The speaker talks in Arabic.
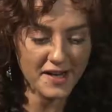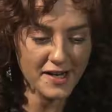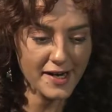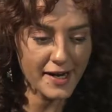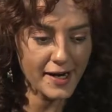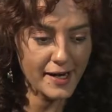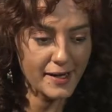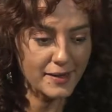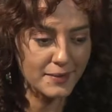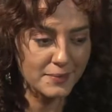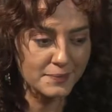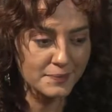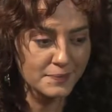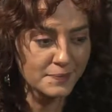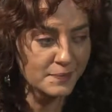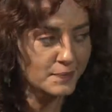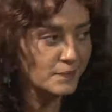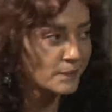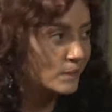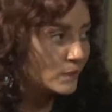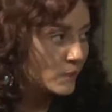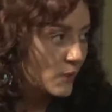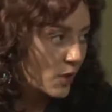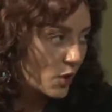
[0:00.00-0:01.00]
فاكراه
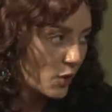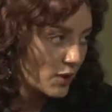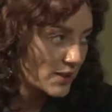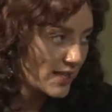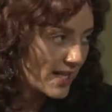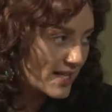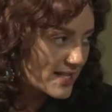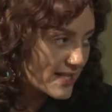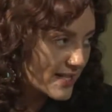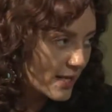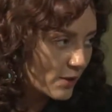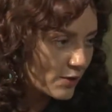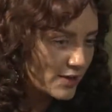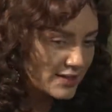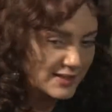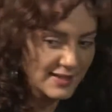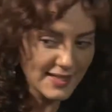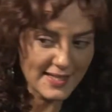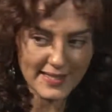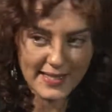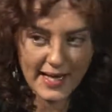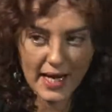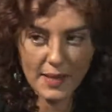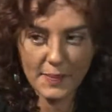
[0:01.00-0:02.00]
هو ده لسانه
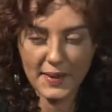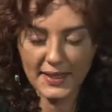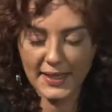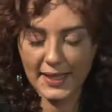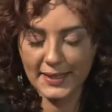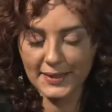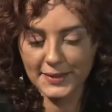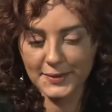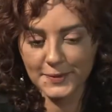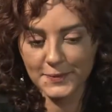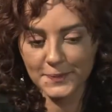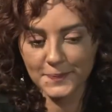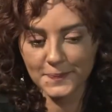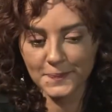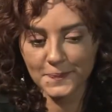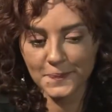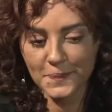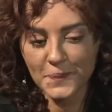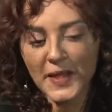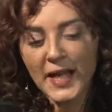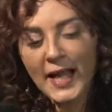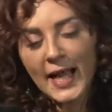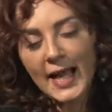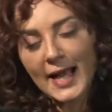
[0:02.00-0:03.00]
يتنسي ابدا
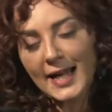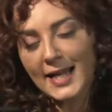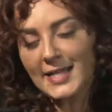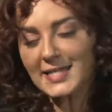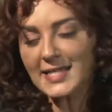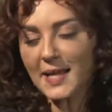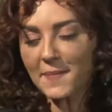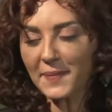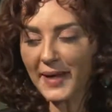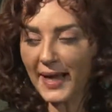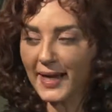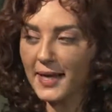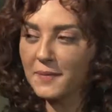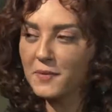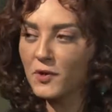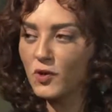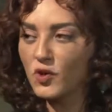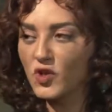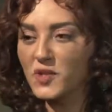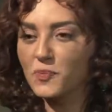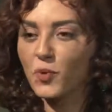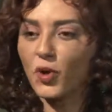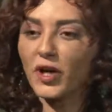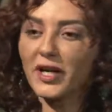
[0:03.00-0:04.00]
لسه
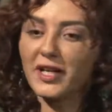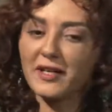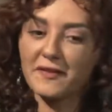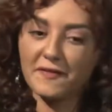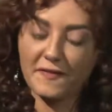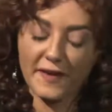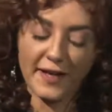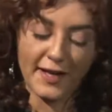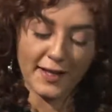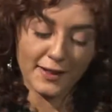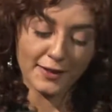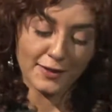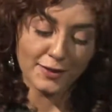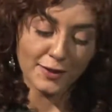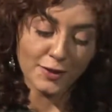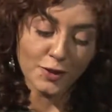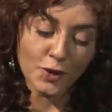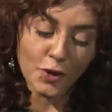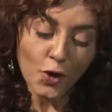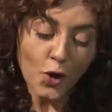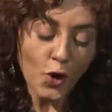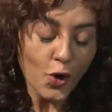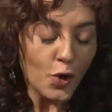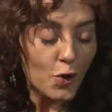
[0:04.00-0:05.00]
مكلمني الاسبوع اللي فات
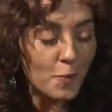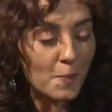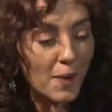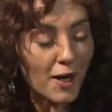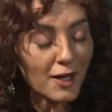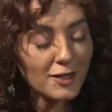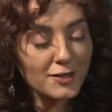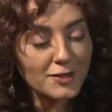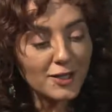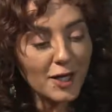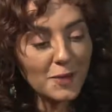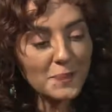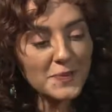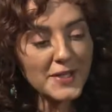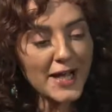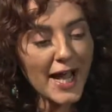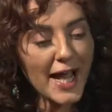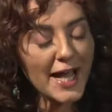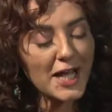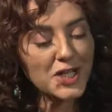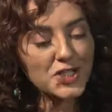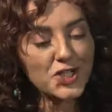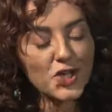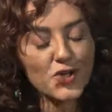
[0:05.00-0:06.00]

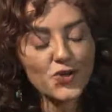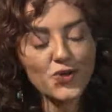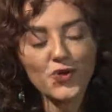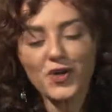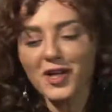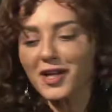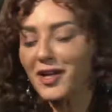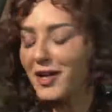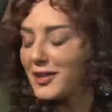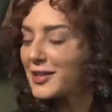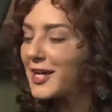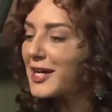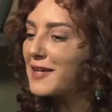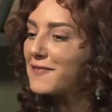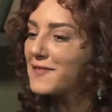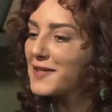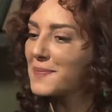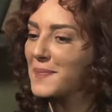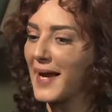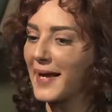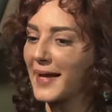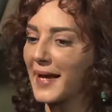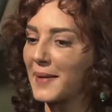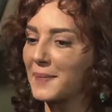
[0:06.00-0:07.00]
ومقطمني علشان رول القضايا
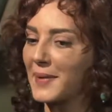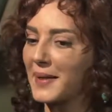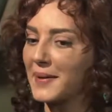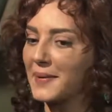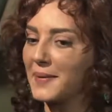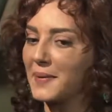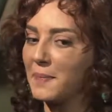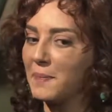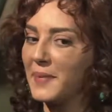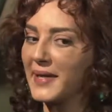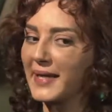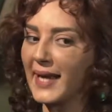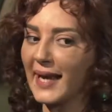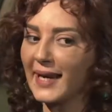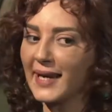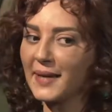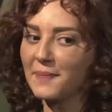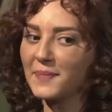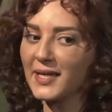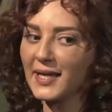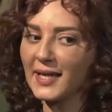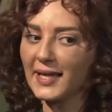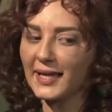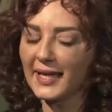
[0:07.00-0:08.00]
في المحكمه
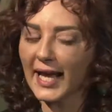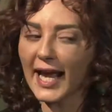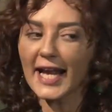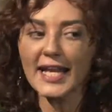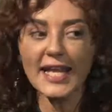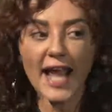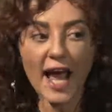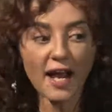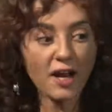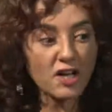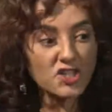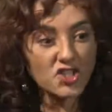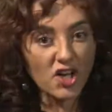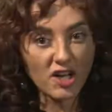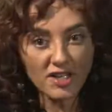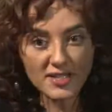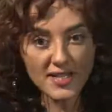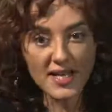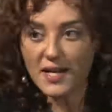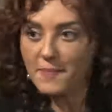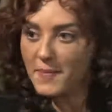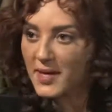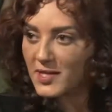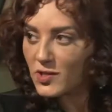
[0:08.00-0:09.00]
بيكلمني كاني انا
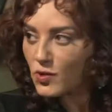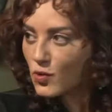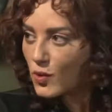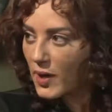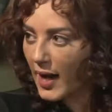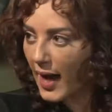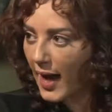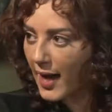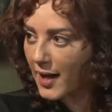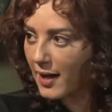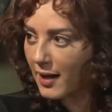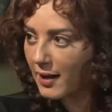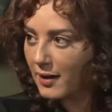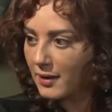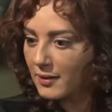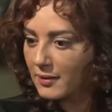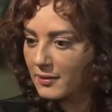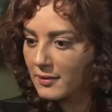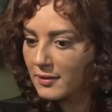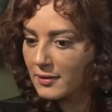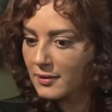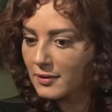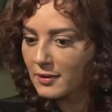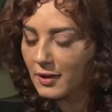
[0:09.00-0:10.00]
شخصيا المسؤوله عنها
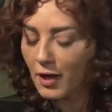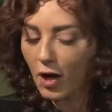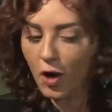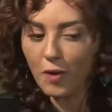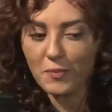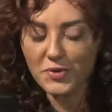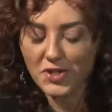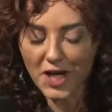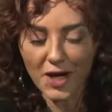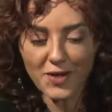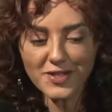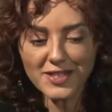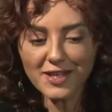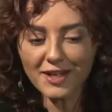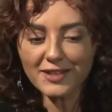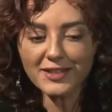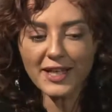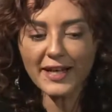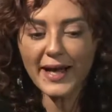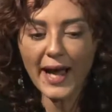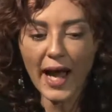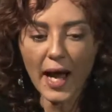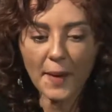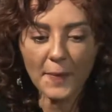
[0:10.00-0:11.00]
هو مش عاوز
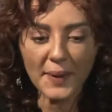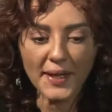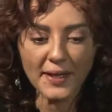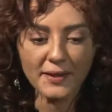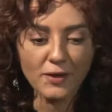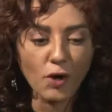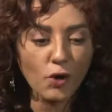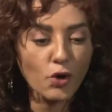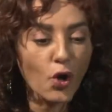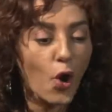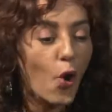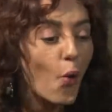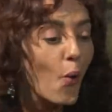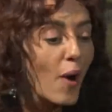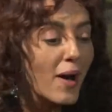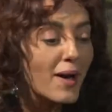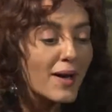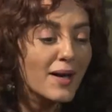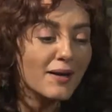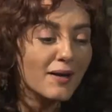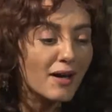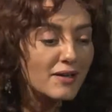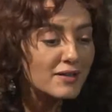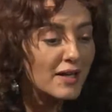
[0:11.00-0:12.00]
يقتنع ابدا ان
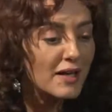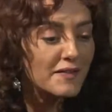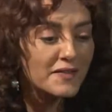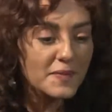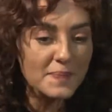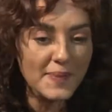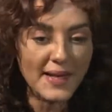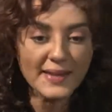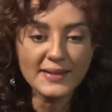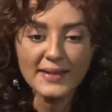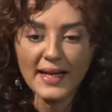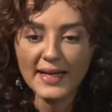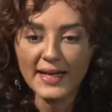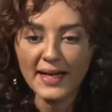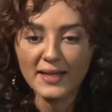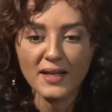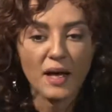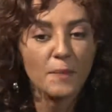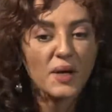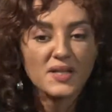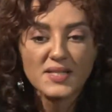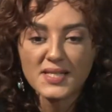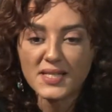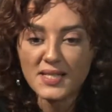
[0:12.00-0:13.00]
هو القضاء في بلادنا
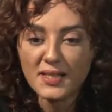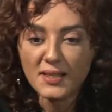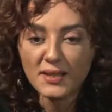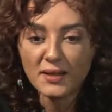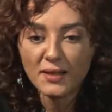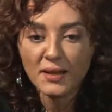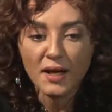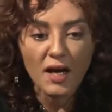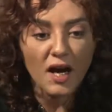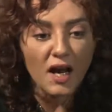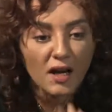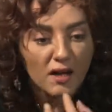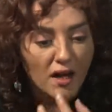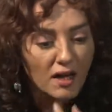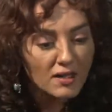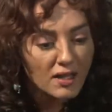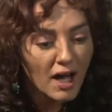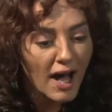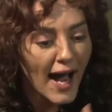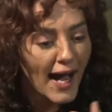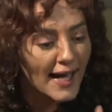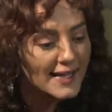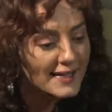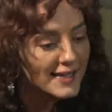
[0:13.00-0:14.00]
كده بطيء
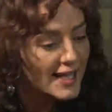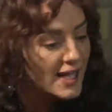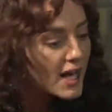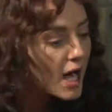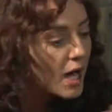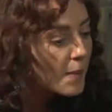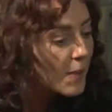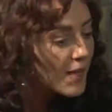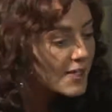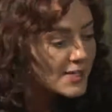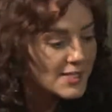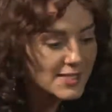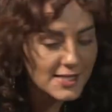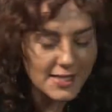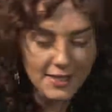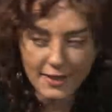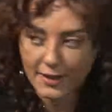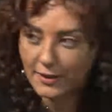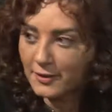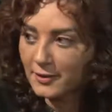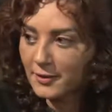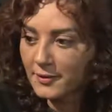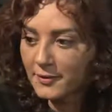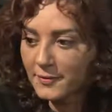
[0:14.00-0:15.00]
القضاء عندنا
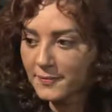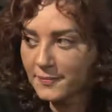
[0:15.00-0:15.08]
بطيء